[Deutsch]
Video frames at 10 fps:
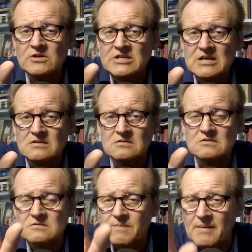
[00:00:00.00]

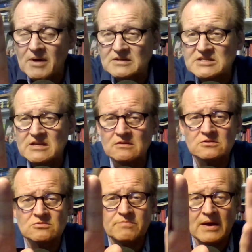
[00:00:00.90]
Jesus bei
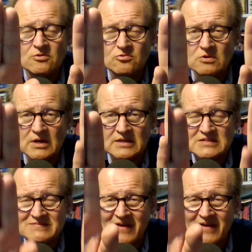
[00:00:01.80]
Matthäus und bei Lukas,